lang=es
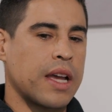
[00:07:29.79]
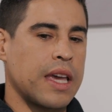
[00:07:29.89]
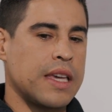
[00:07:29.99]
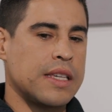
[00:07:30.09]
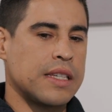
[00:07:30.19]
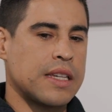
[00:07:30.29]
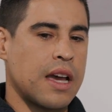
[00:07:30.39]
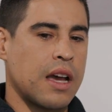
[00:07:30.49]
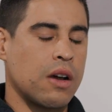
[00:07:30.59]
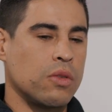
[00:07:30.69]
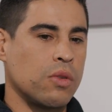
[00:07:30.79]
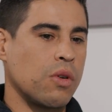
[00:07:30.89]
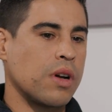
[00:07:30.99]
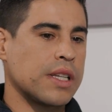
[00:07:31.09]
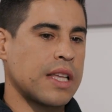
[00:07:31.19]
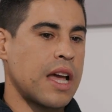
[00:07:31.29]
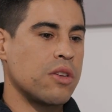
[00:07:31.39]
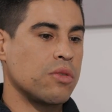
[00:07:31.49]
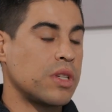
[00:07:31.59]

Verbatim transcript: que hice ya con Hugo Castaño,